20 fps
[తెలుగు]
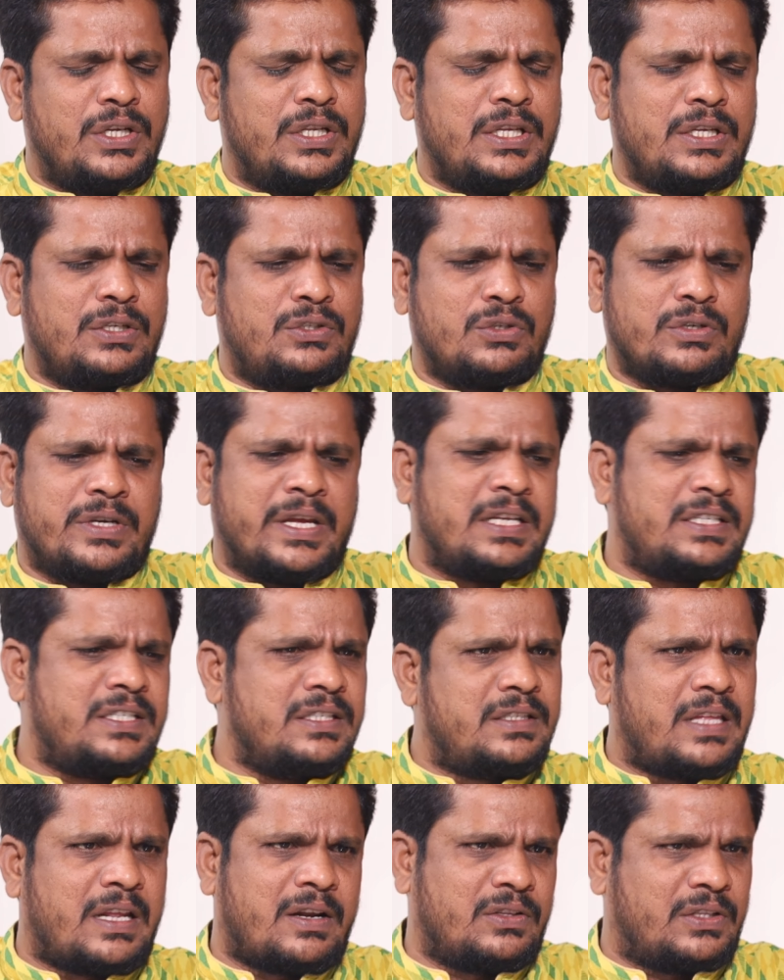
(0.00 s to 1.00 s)
ఇది ఇష్యూ
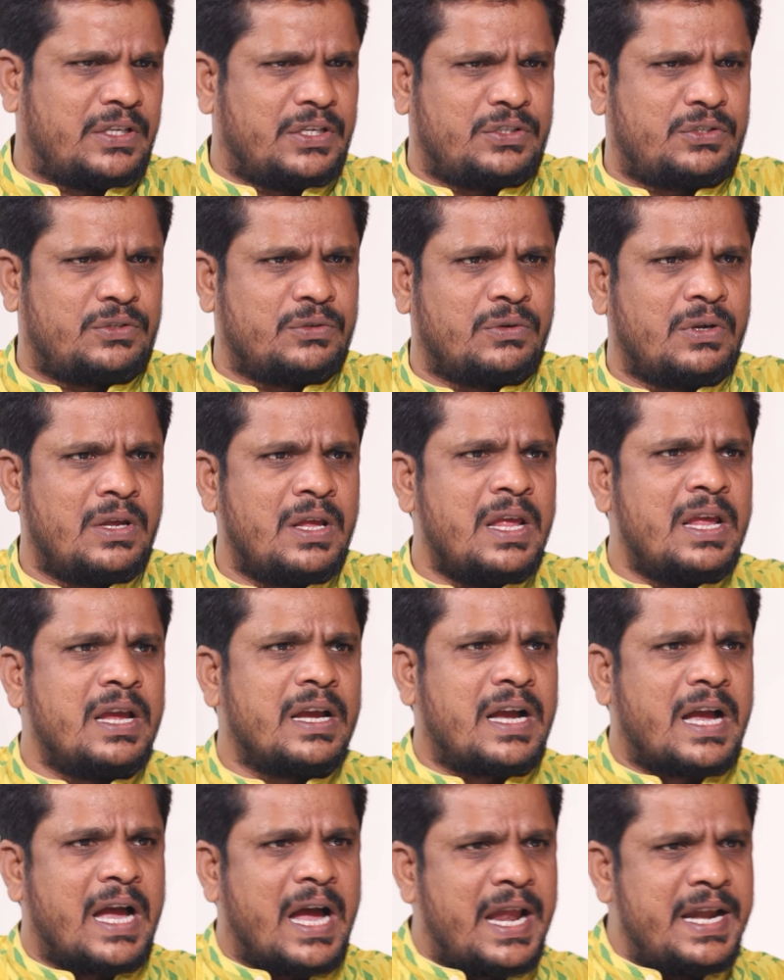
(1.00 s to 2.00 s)
గెలిచిన తర్వాత ఇష్యూ
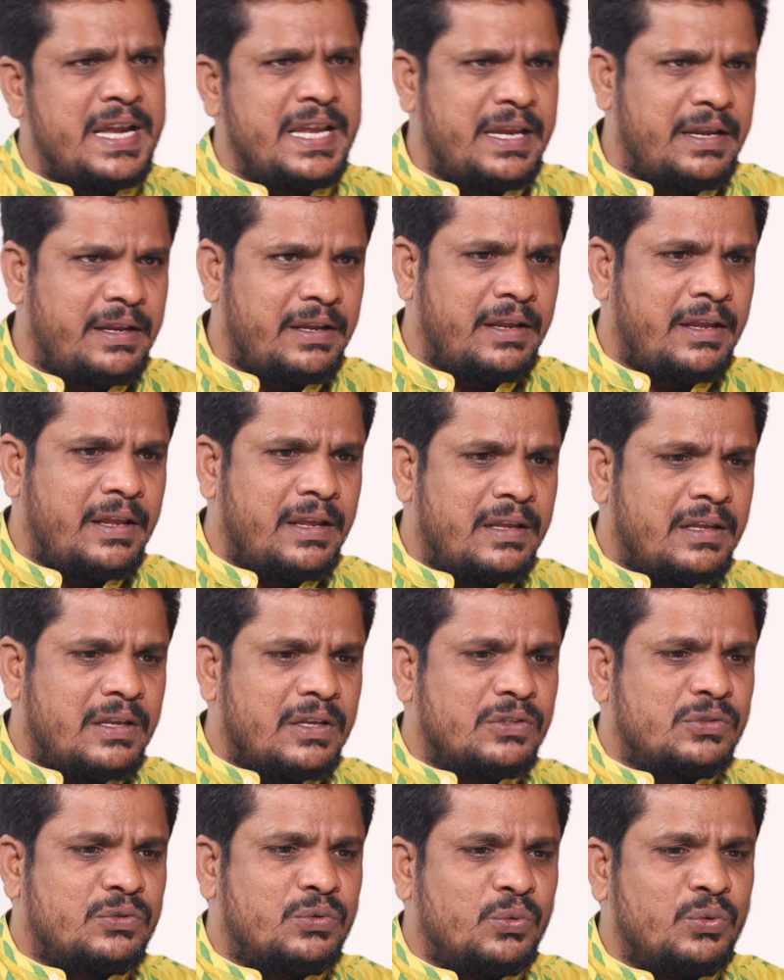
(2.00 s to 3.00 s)
కానీ
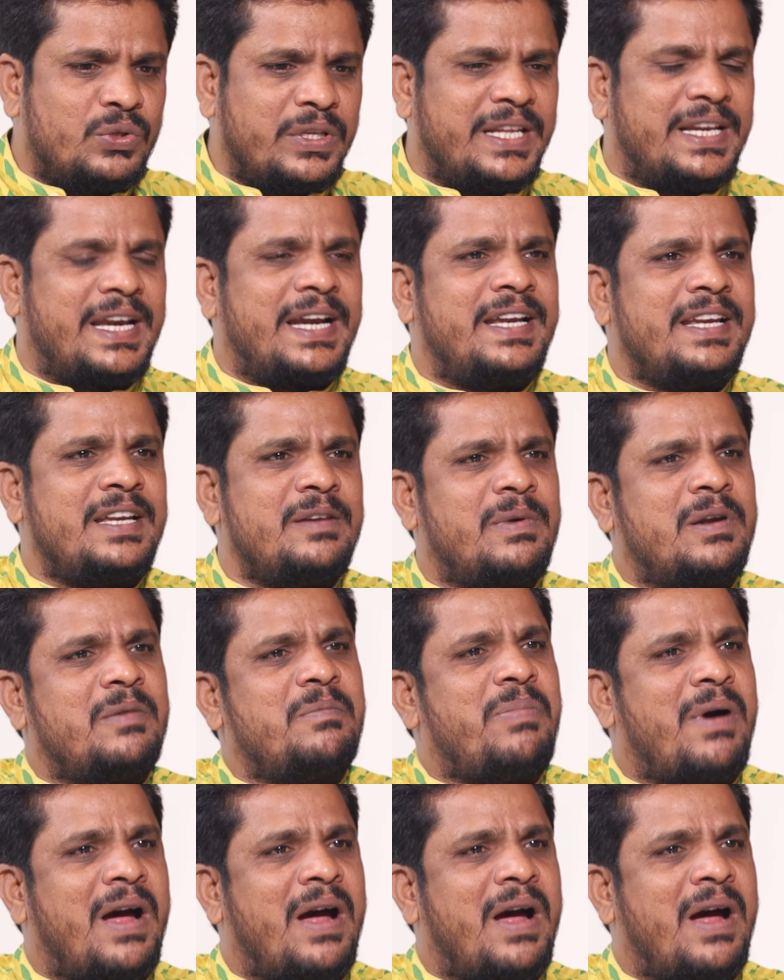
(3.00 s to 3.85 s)
సుధీర్ రెడ్డిని మనం